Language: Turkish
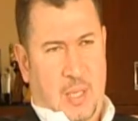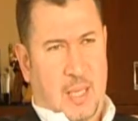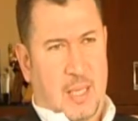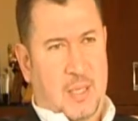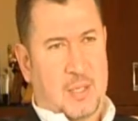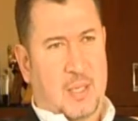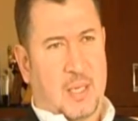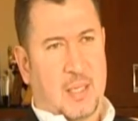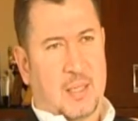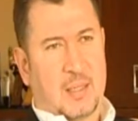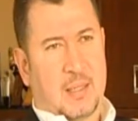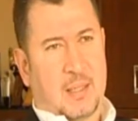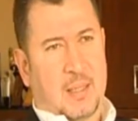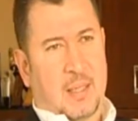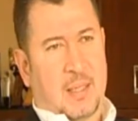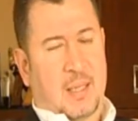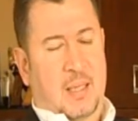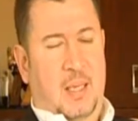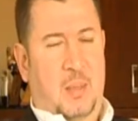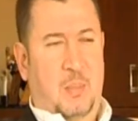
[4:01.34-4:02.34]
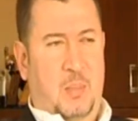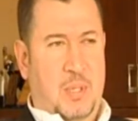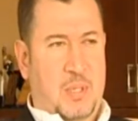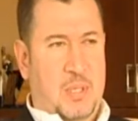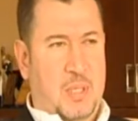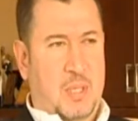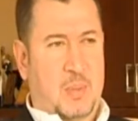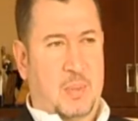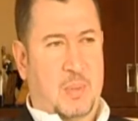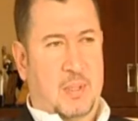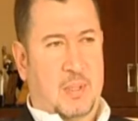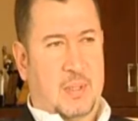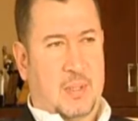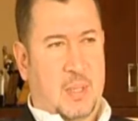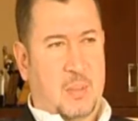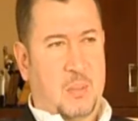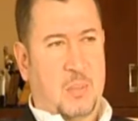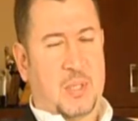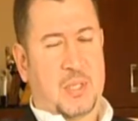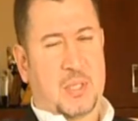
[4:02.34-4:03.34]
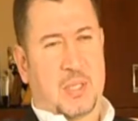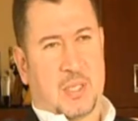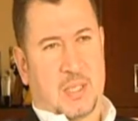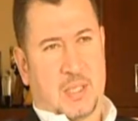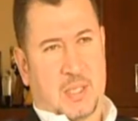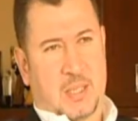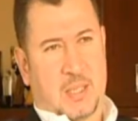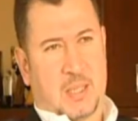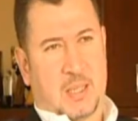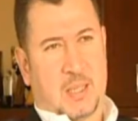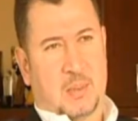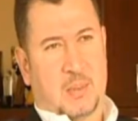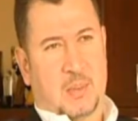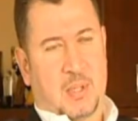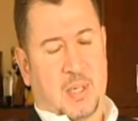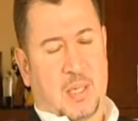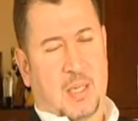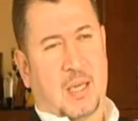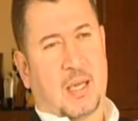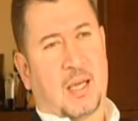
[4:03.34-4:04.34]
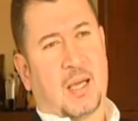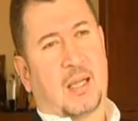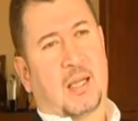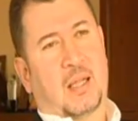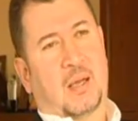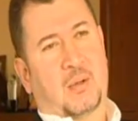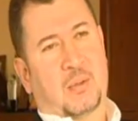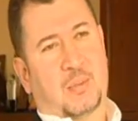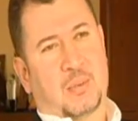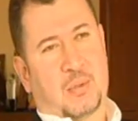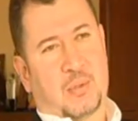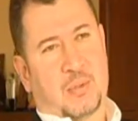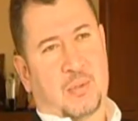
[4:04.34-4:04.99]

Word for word: Bu heyecan hem başarımın hem başarısızlıklarımın ana kaynağı